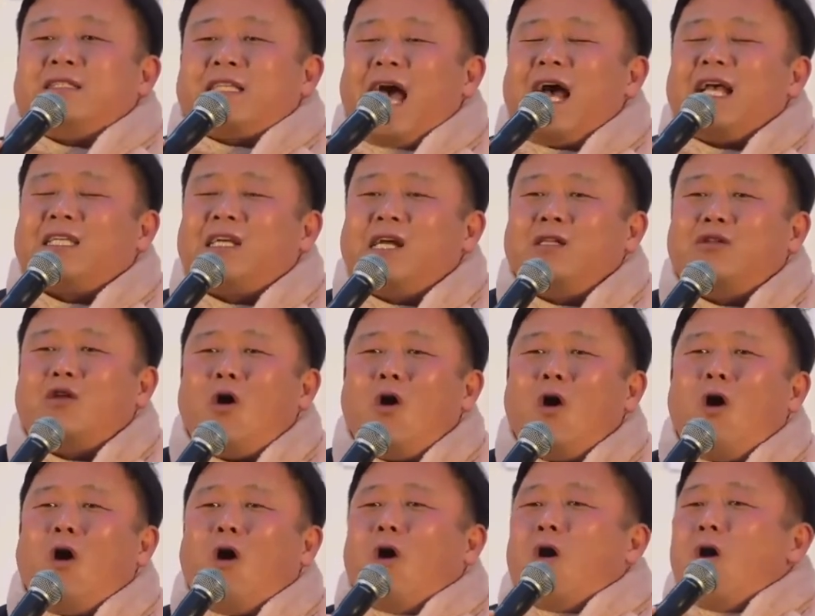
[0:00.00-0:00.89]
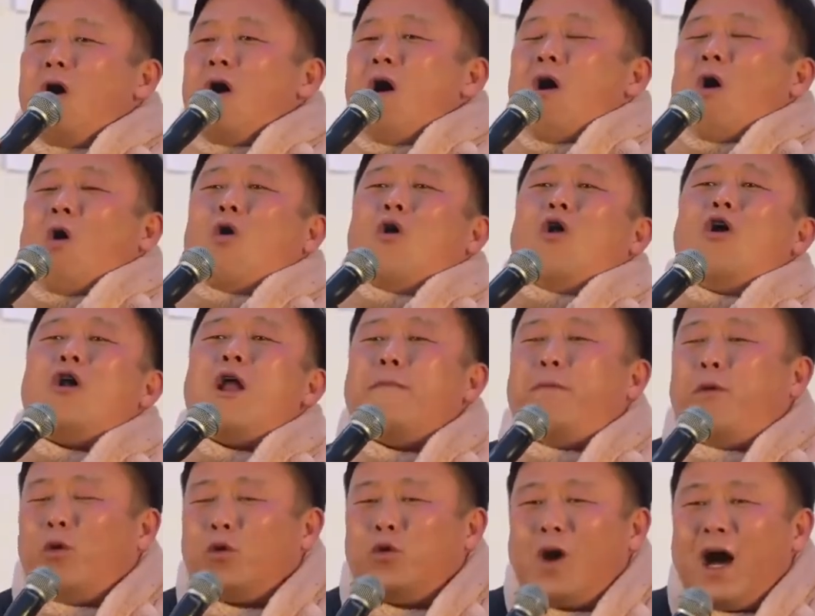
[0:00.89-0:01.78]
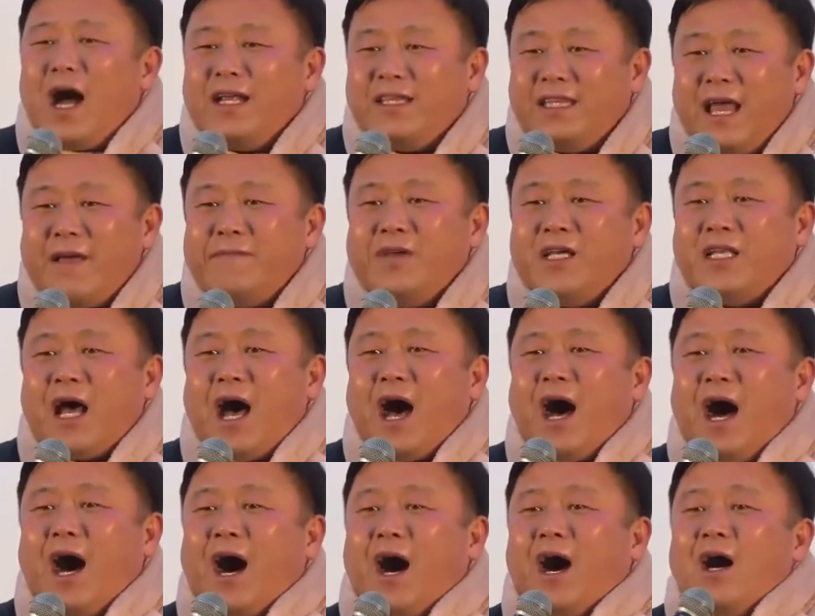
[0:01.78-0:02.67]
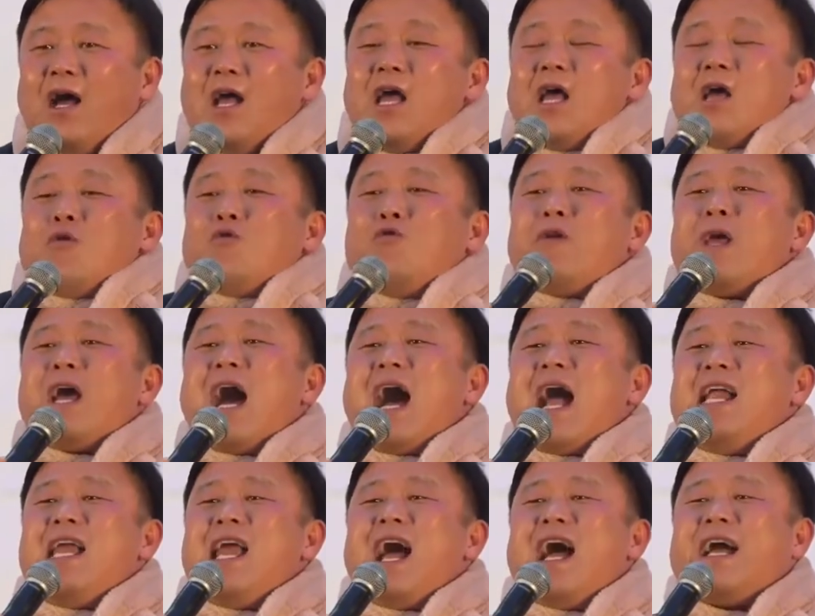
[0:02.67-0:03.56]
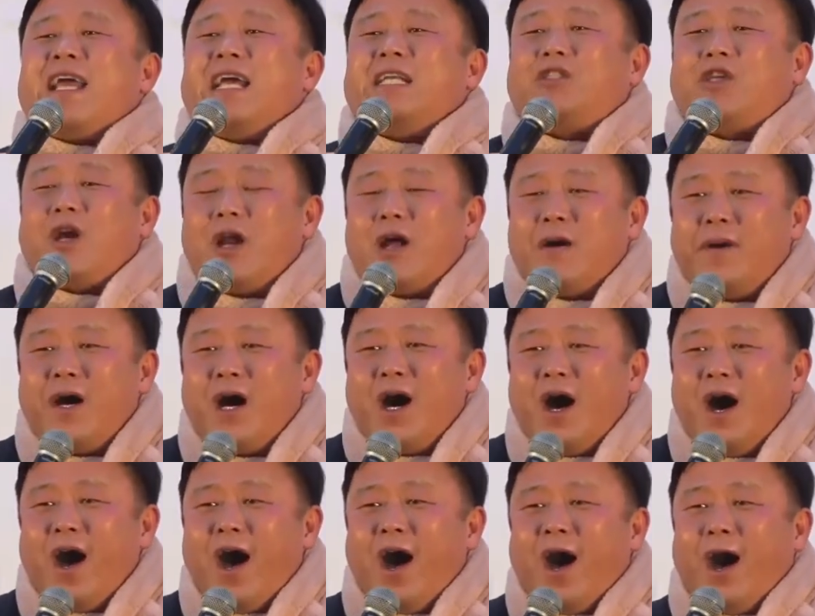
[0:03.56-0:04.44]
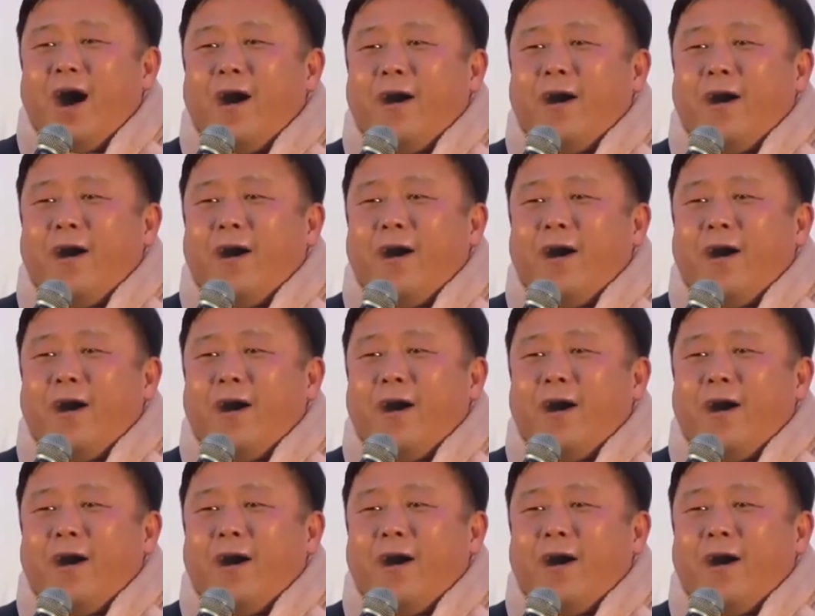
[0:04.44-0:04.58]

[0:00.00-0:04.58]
사실도 언론에 보도가 안 됩니다. 우리가 알려야겠죠. 여러분,